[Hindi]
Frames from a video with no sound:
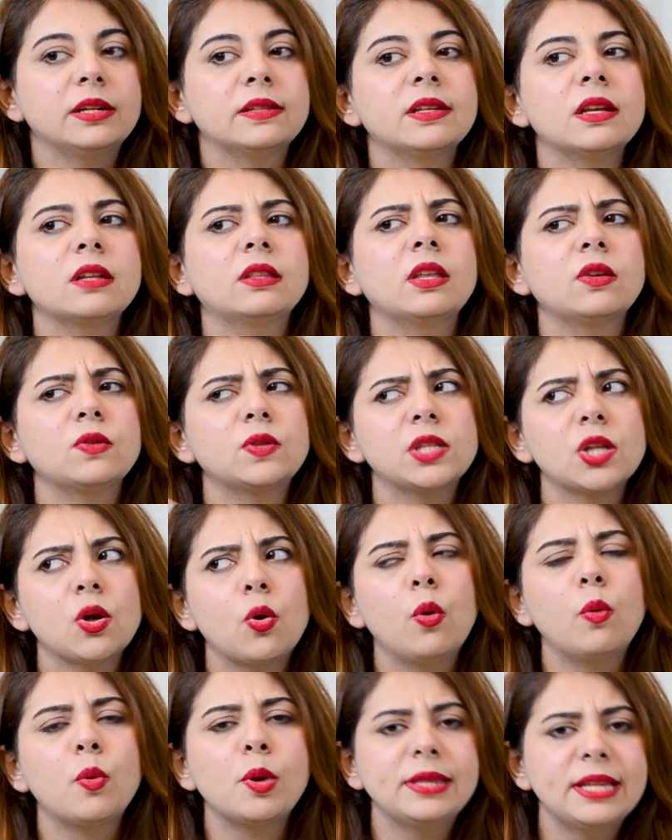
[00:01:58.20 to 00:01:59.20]
कर सकते हैं उससे
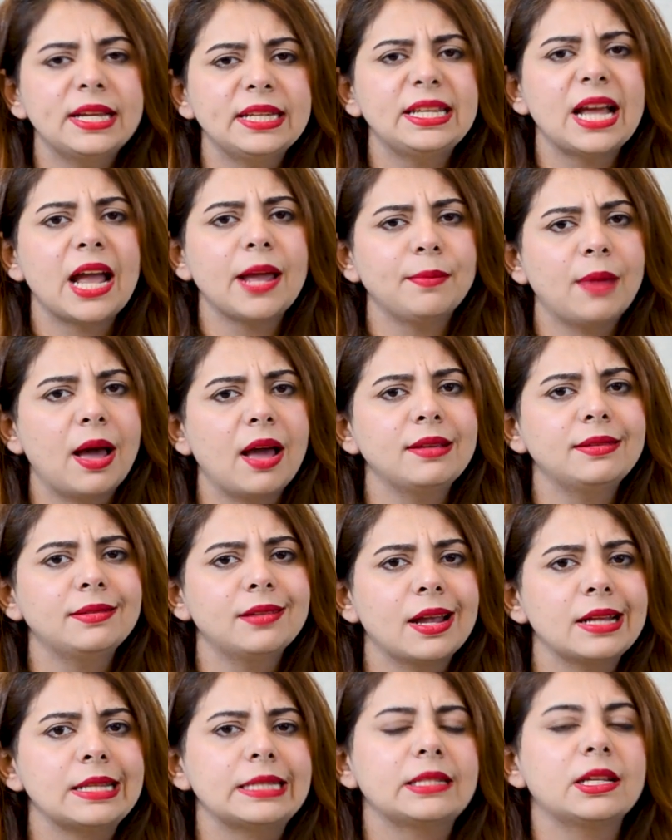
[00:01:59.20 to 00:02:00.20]
ओवर द टाइम
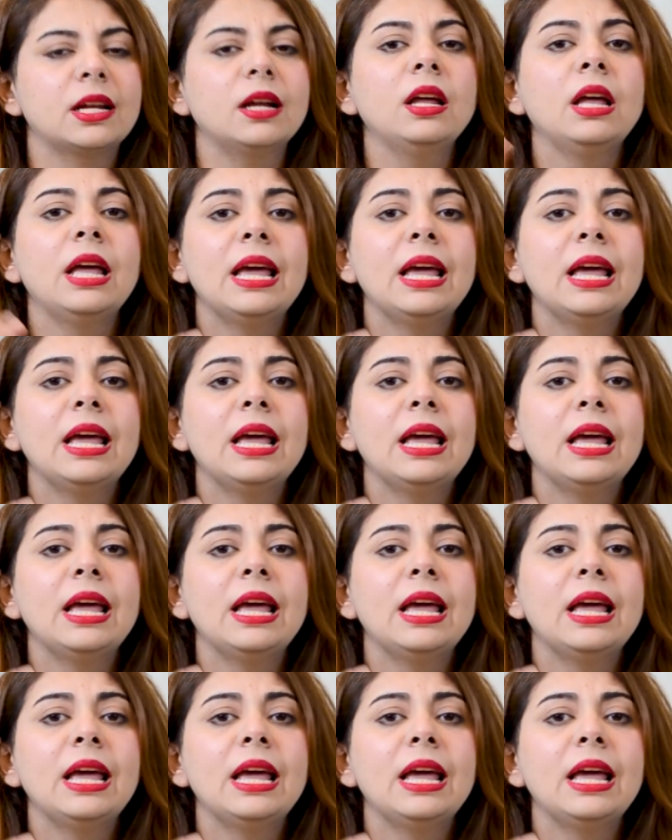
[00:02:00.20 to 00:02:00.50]
आहिस्ता आहिस्ता